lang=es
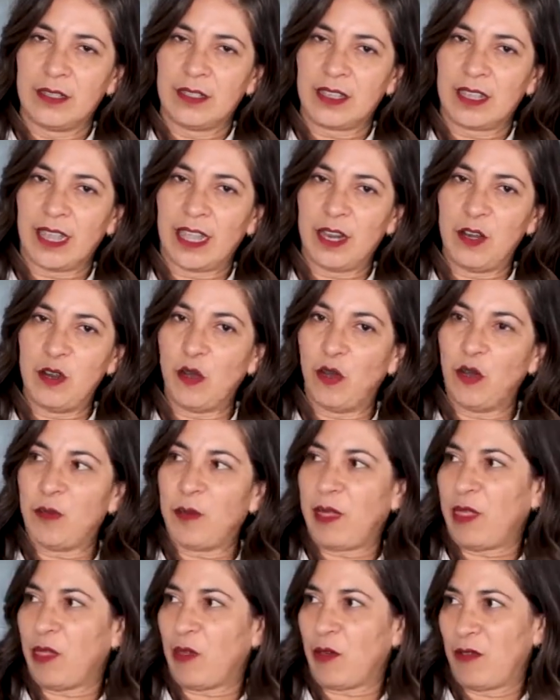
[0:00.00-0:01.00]
que no
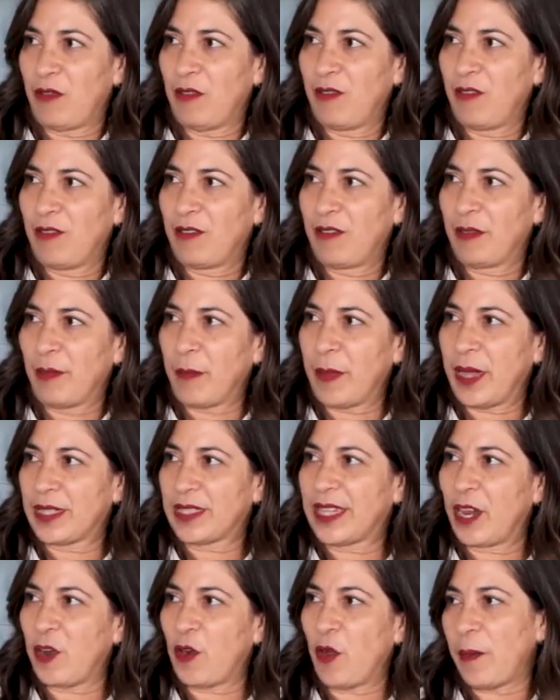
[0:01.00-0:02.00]
olvido,
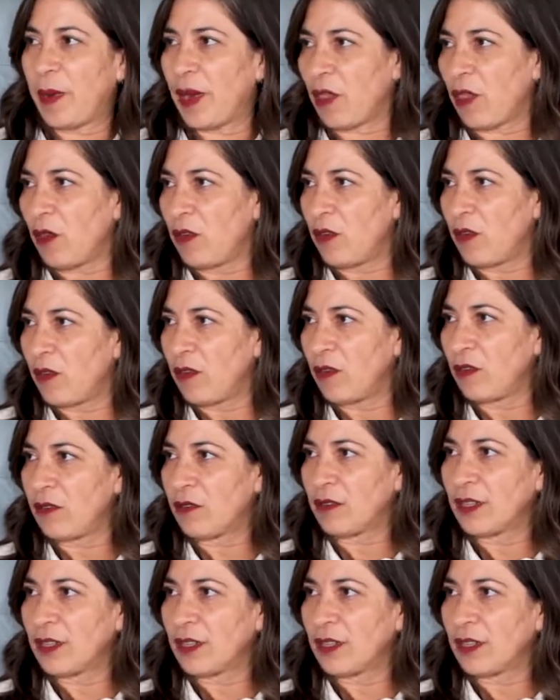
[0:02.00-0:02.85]
más que no perdono, ¿no?